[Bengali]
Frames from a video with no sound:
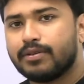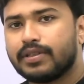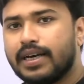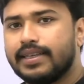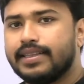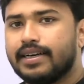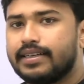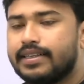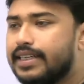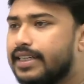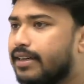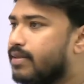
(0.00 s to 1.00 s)
কোথায় দা
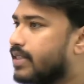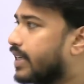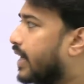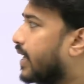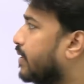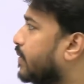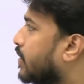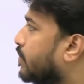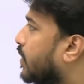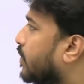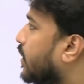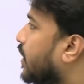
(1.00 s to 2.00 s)
টি ডাব্লিউএস একাডেমিতে
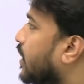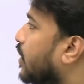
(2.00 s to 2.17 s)
পাবে